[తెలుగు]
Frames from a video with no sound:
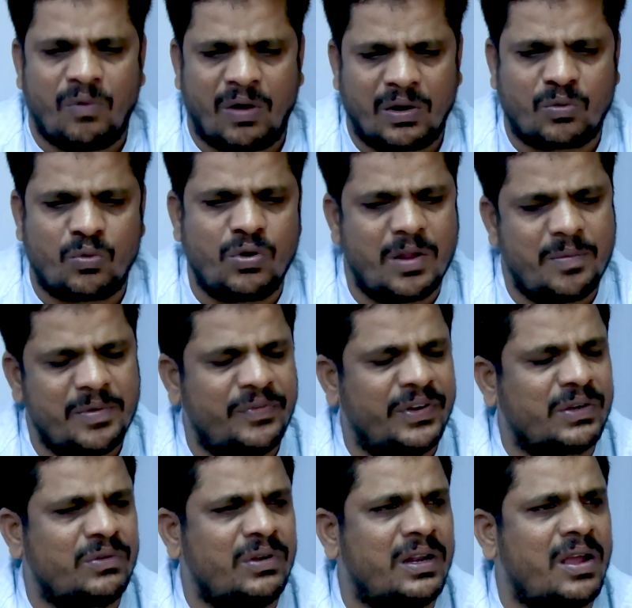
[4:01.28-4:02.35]
వాళ్ళు కూటమి
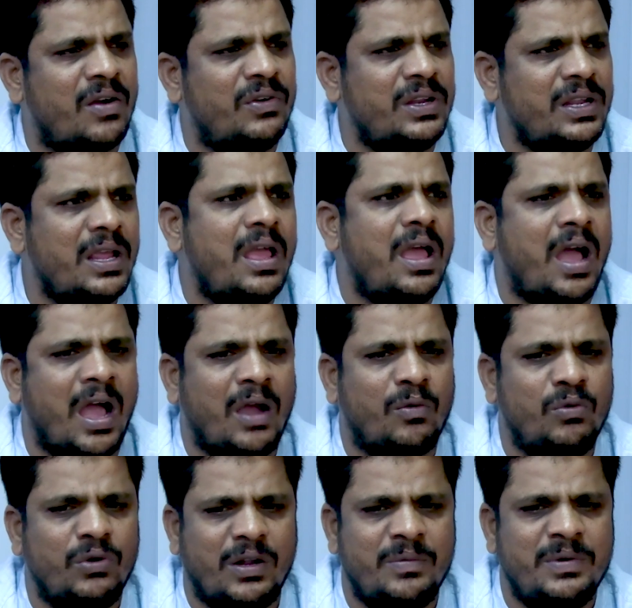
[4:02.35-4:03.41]
పెట్టుకున్నారు కాబట్టి ఆ
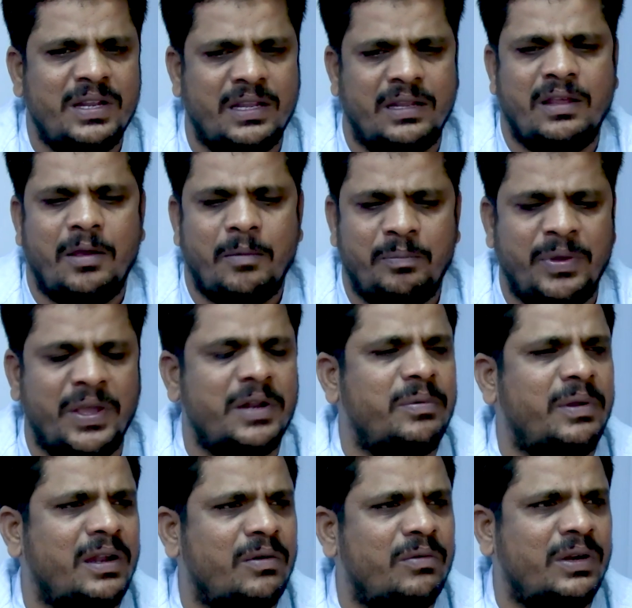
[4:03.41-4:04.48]
కూటమిని పేరు
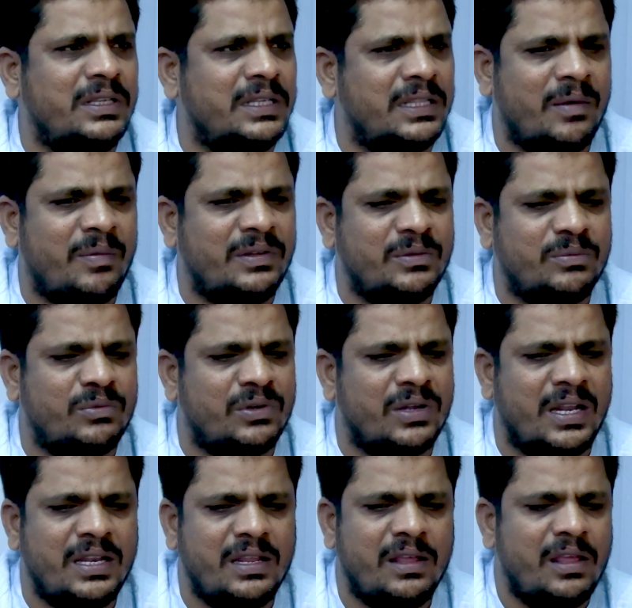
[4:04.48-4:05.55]
పలకకుండా చేద్దామని
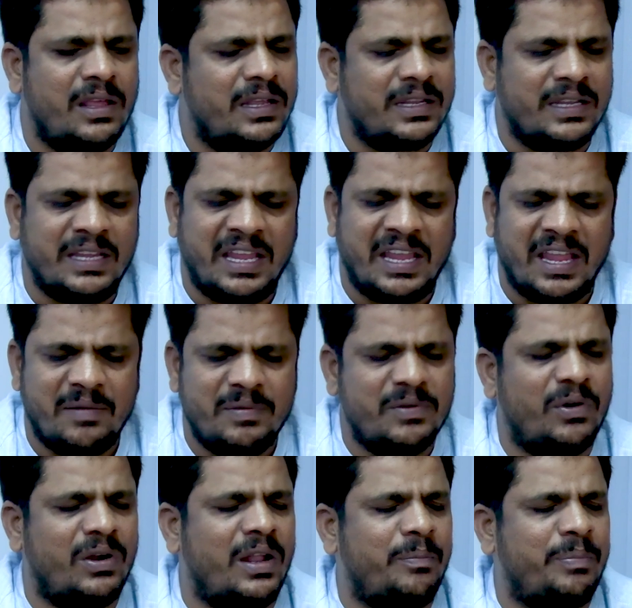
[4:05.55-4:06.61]
చెప్తున్నారు కానీ ఏమి
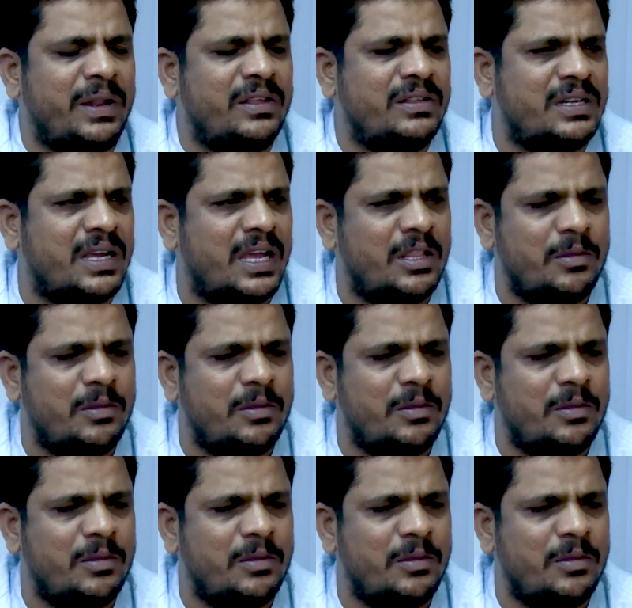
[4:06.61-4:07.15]
వల్ల ప్రయోజనం